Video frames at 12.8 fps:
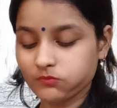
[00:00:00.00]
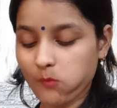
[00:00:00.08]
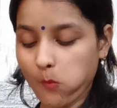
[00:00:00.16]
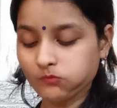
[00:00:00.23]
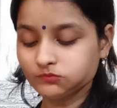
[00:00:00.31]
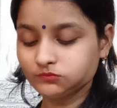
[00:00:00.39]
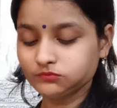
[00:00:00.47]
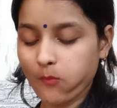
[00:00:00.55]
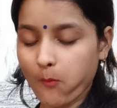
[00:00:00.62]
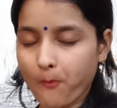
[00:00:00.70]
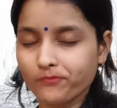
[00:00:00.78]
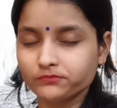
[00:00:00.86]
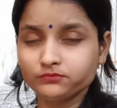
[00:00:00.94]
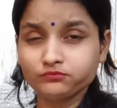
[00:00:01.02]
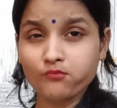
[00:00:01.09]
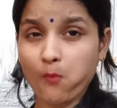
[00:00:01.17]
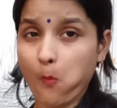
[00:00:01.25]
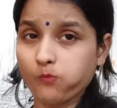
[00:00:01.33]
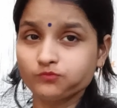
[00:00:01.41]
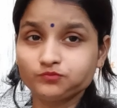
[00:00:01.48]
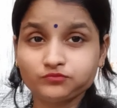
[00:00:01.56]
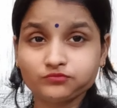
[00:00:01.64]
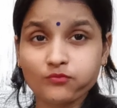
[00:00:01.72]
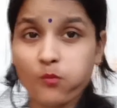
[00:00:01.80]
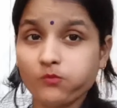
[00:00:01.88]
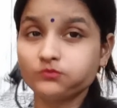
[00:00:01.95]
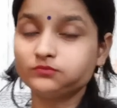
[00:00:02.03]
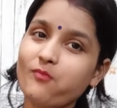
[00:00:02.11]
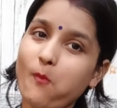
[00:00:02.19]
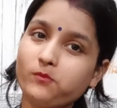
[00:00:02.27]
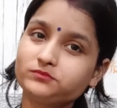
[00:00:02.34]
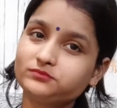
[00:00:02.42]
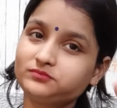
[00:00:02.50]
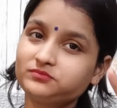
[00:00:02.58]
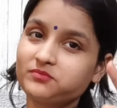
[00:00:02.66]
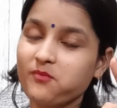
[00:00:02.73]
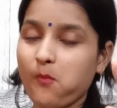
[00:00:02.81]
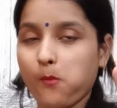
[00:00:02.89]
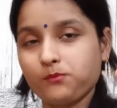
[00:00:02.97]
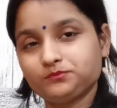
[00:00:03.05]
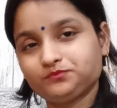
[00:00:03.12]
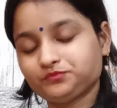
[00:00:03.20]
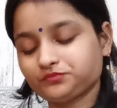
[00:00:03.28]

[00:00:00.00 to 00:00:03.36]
तो फ्रेंड्स वाकई में बहुत ही ज़्यादा टेस्टी बनी है हमारे